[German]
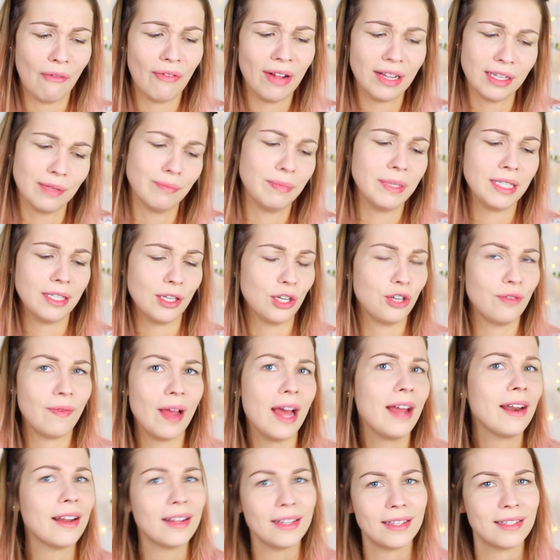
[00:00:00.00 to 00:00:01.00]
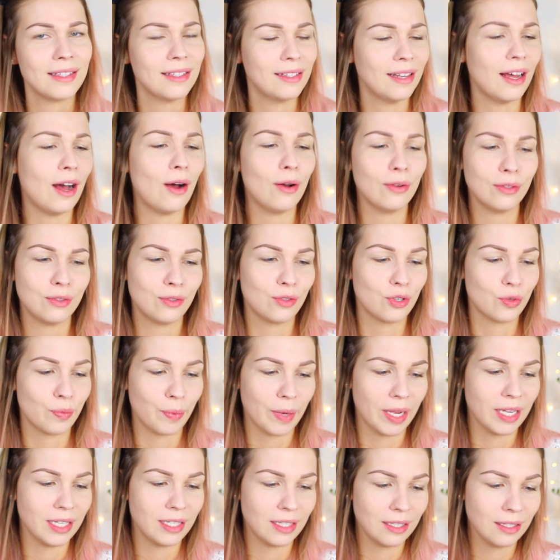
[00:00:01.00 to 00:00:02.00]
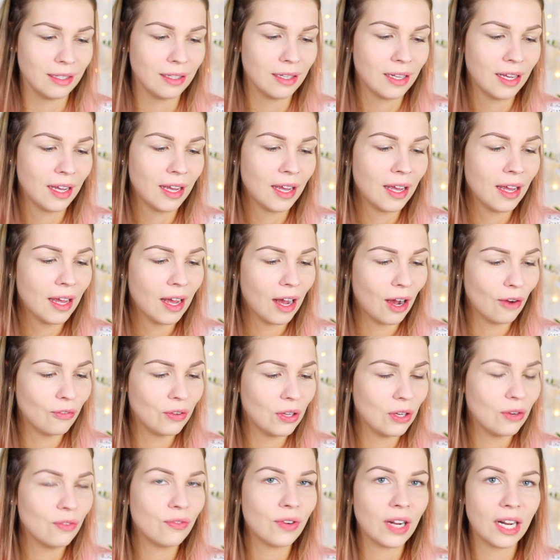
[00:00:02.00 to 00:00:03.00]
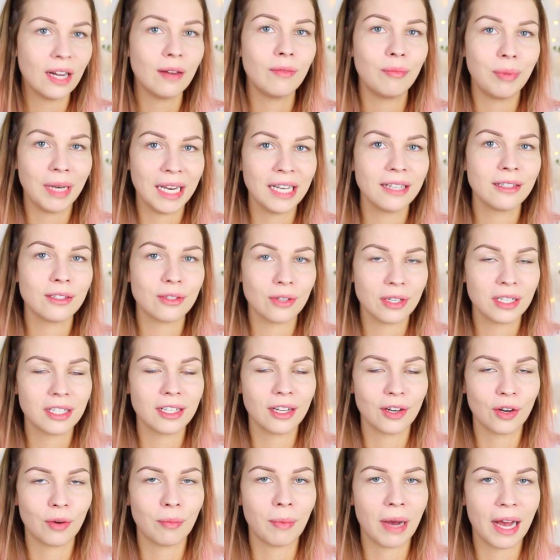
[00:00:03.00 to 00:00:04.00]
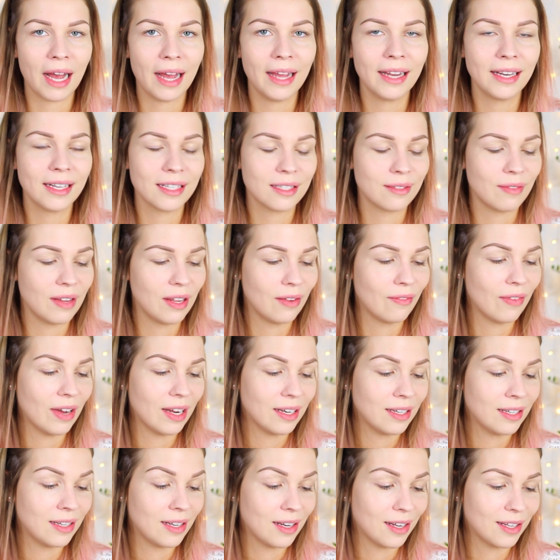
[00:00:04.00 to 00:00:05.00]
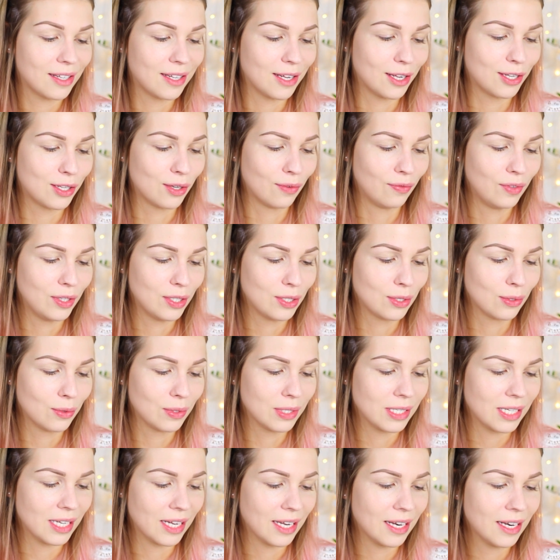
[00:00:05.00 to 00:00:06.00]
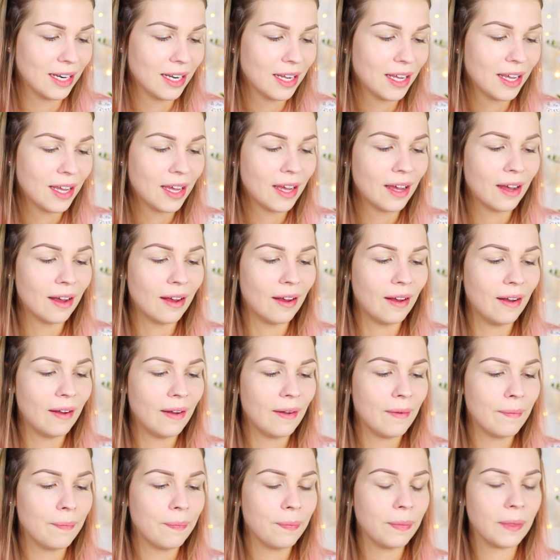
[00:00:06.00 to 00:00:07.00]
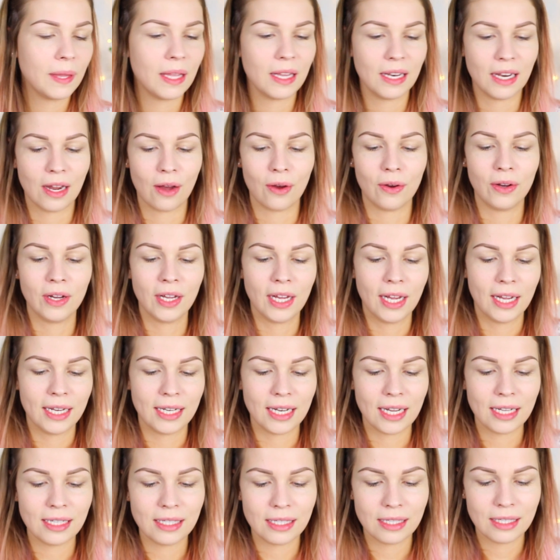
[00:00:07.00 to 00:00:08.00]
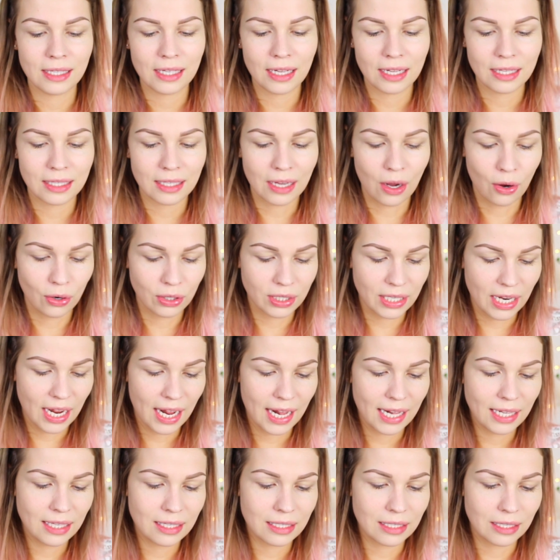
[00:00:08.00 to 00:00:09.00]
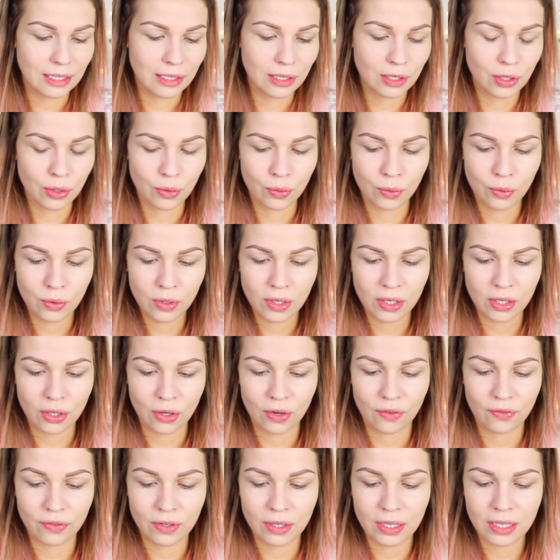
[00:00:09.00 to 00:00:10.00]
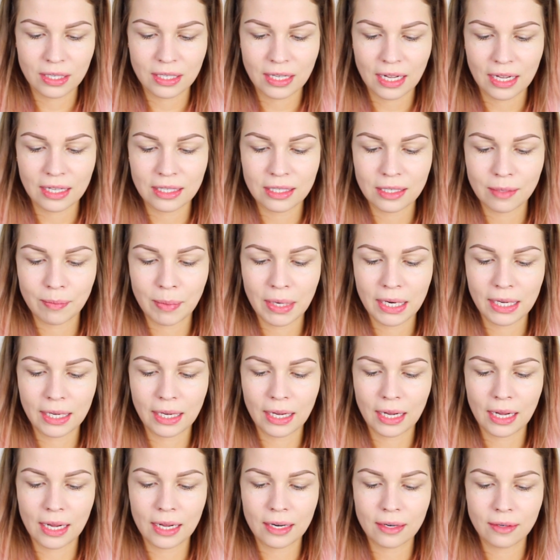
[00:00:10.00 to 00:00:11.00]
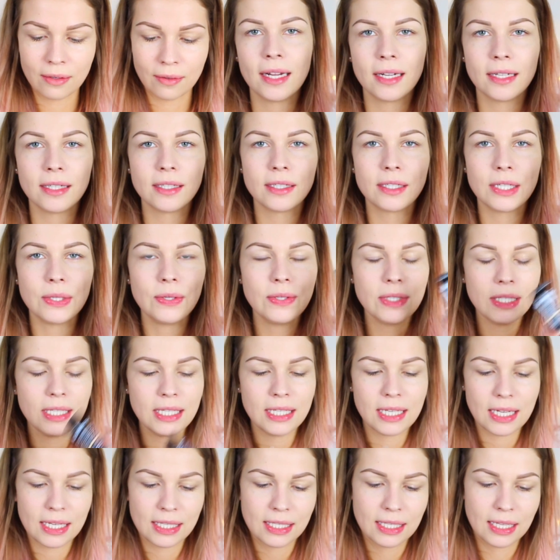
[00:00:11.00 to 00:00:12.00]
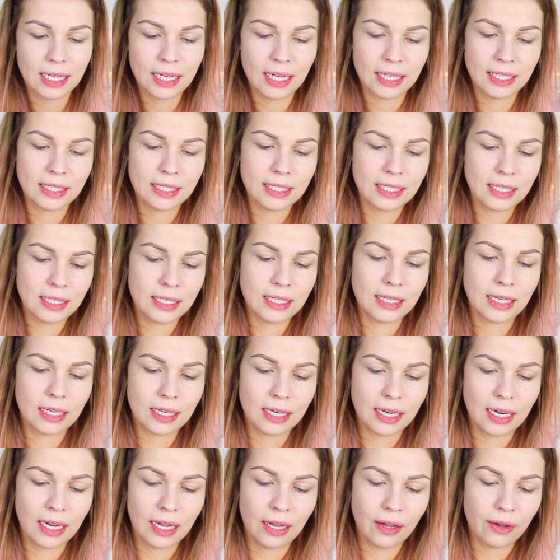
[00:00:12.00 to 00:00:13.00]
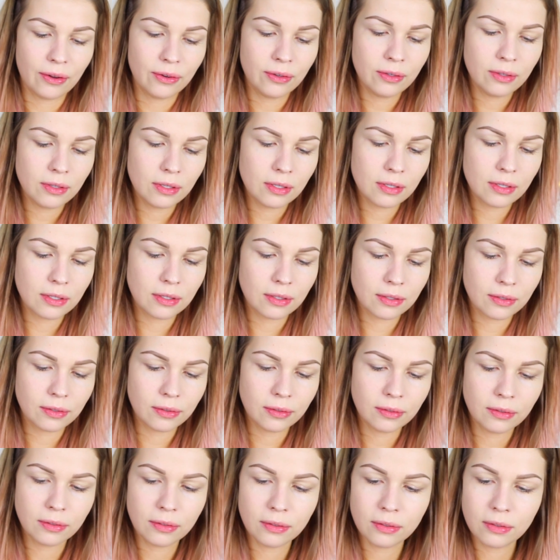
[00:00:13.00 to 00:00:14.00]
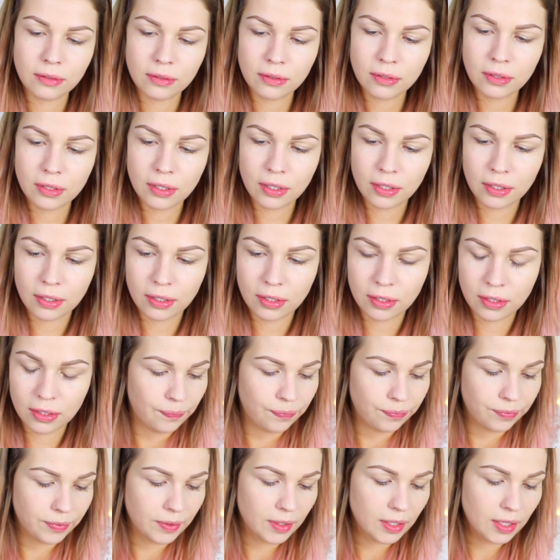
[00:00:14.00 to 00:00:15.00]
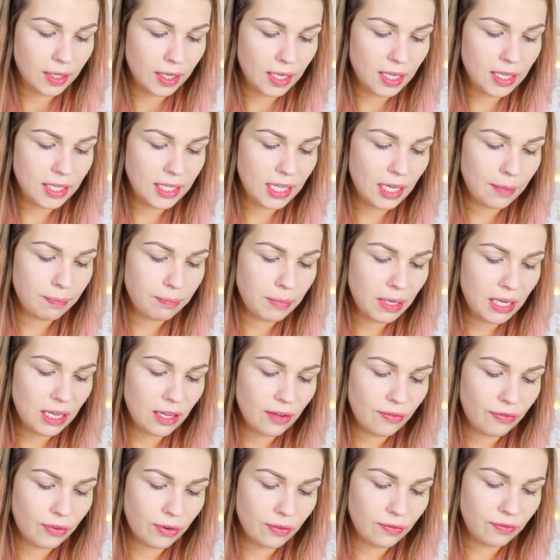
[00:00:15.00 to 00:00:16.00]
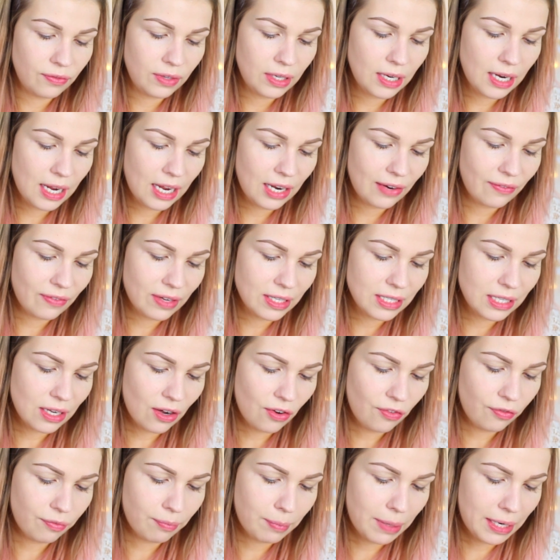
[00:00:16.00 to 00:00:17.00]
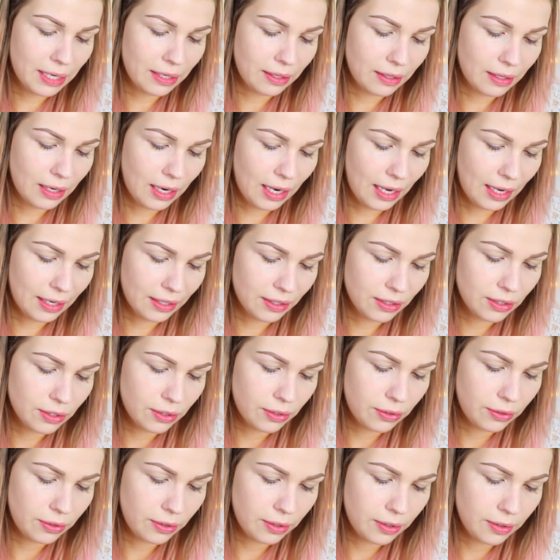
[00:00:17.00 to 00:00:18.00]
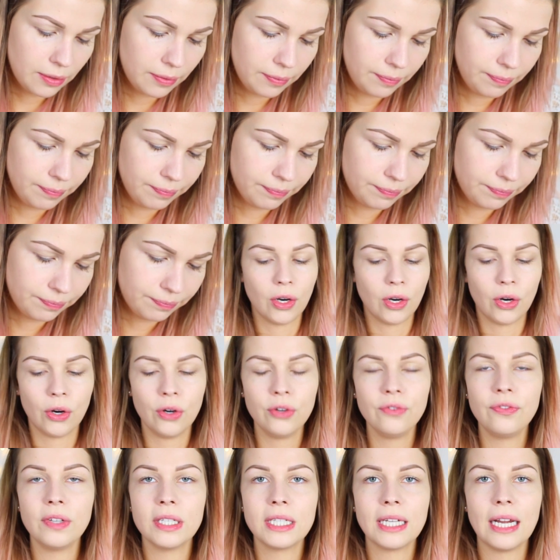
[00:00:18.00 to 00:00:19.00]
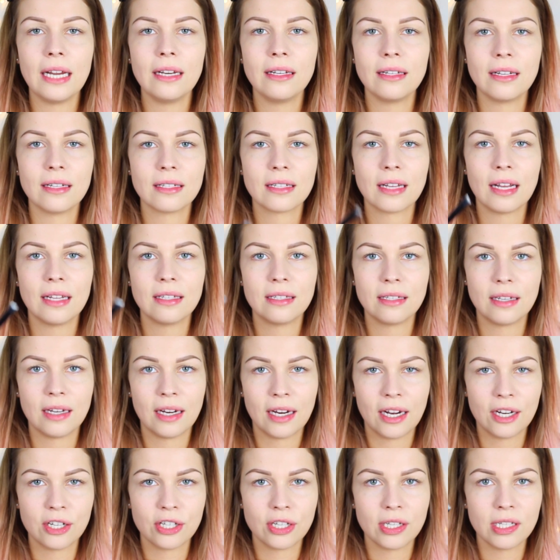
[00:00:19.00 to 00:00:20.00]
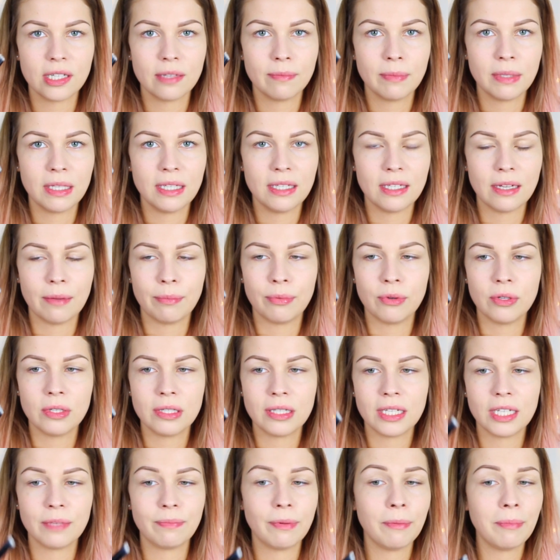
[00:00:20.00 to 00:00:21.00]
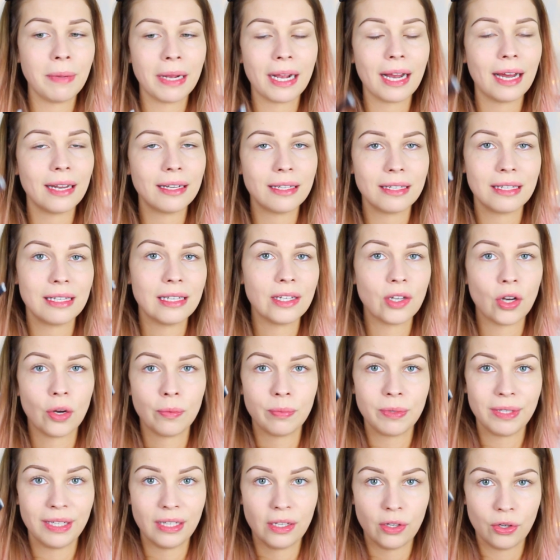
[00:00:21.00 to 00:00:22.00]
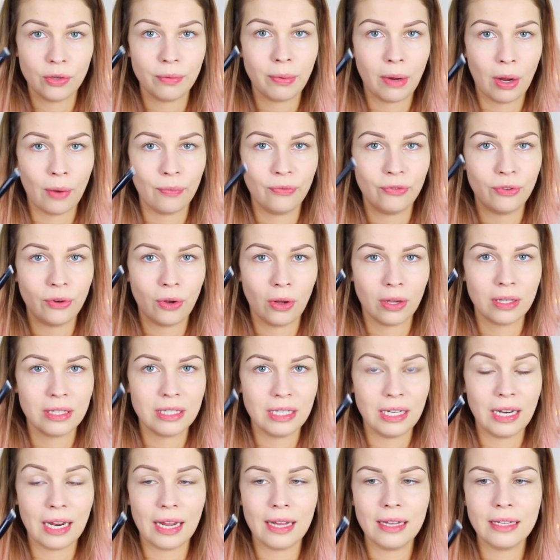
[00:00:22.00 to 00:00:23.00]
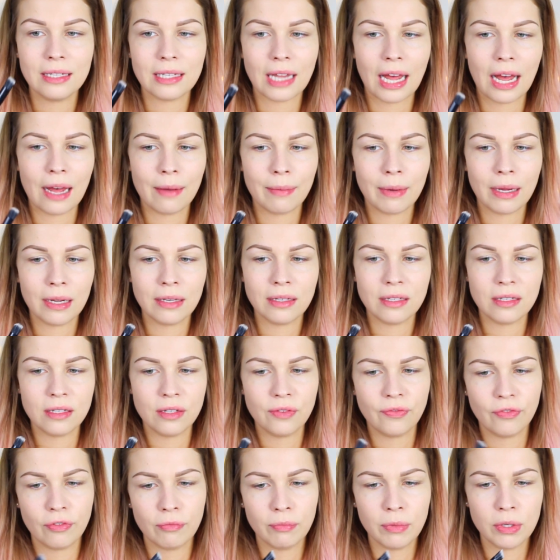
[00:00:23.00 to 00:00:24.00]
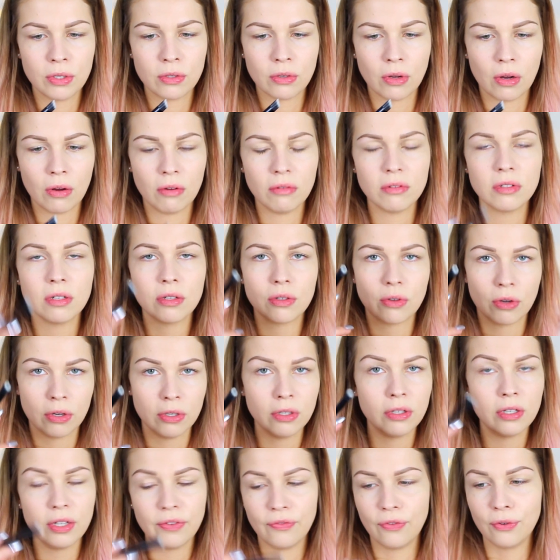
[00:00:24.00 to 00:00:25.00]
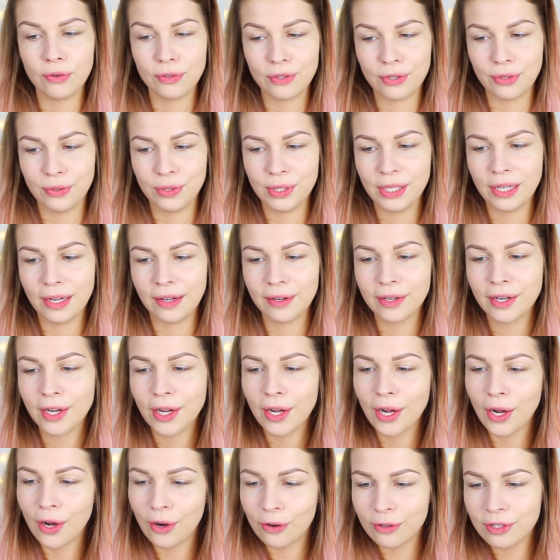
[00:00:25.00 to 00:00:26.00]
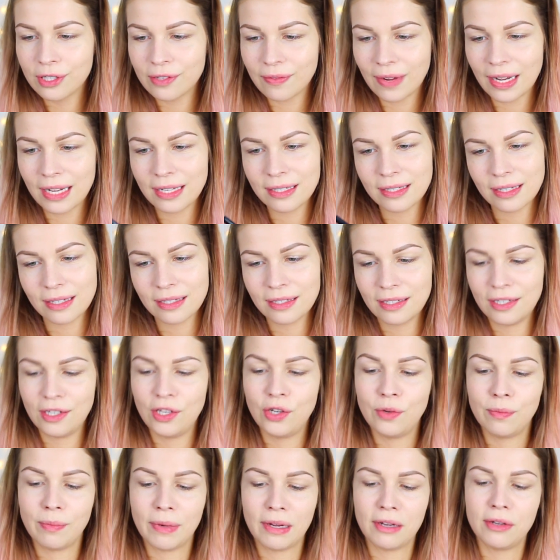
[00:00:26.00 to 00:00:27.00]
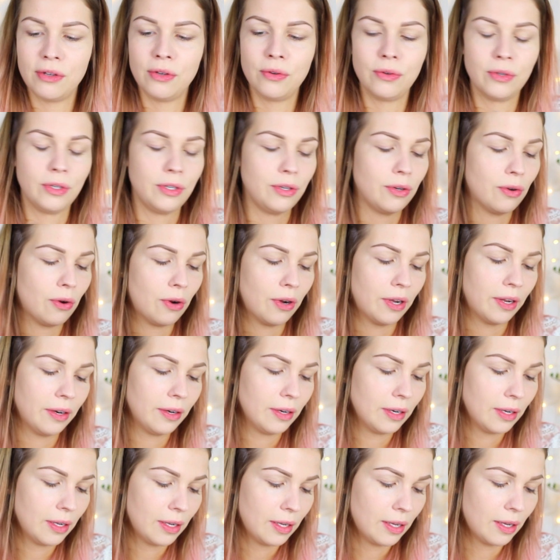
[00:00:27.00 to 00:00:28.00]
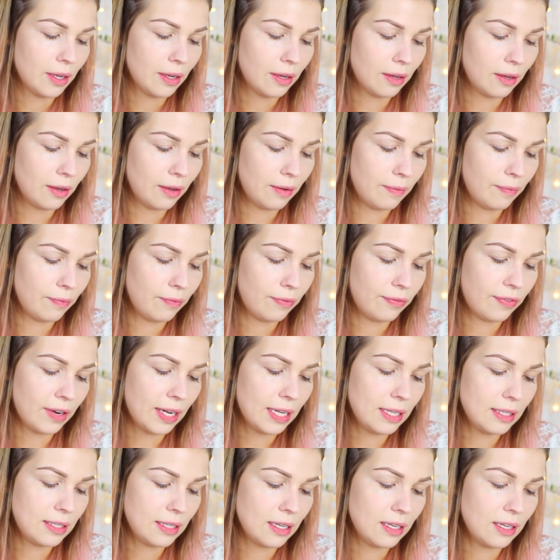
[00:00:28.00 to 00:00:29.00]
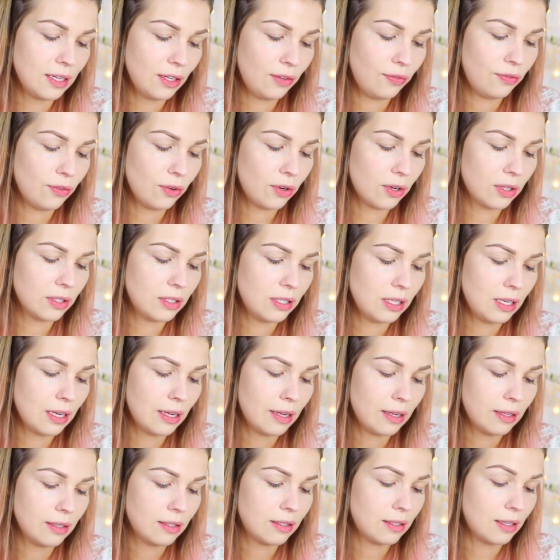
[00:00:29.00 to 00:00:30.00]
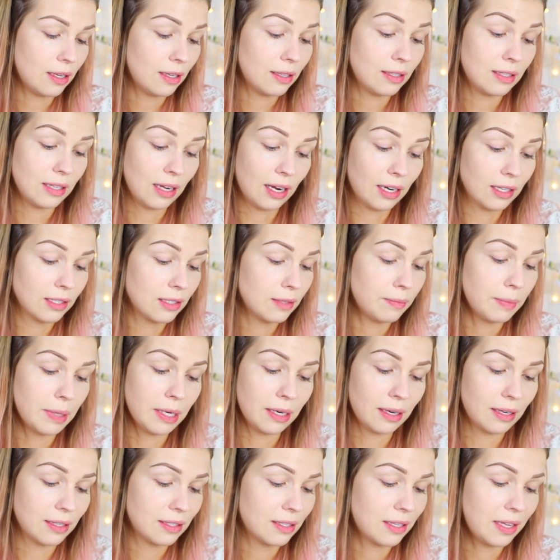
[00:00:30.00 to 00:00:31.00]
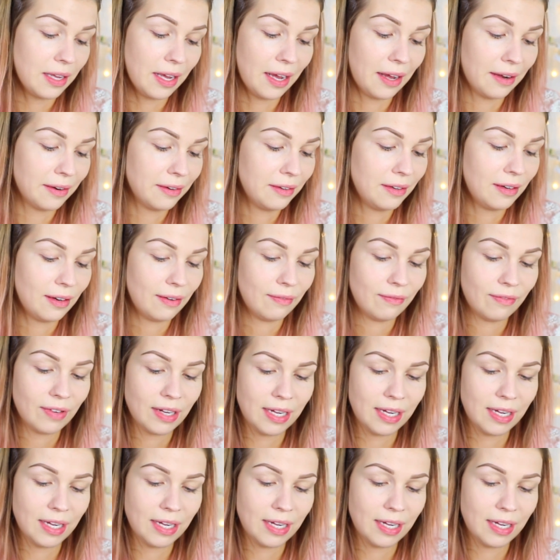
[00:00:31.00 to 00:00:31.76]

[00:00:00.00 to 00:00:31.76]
Mir fällt es ein bisschen schwer, das äh, auszusprechen. Auf jeden Fall blende ich es euch ja nochmal ein, deswegen werdet ihr das ja sowieso sehen. Ähm, genau, das ist jetzt auch der hellste Ton. Ich öffne das Ganze mal gerade. So sieht das Ganze dann aus und ich gebe mir hiervon wieder etwas auf meinen Handrücken und verteile das Ganze dann anschließend mit dieser Bürste. Ich bin mir gar nicht sicher, ob die hier überhaupt für Concealer ist, aber die sieht für mich so aus, als könnte die funktionieren. Und zwar ist das die Nummer 09. Ähm, falls er nicht für Concealer ist, dann sagt mir das gerne, dann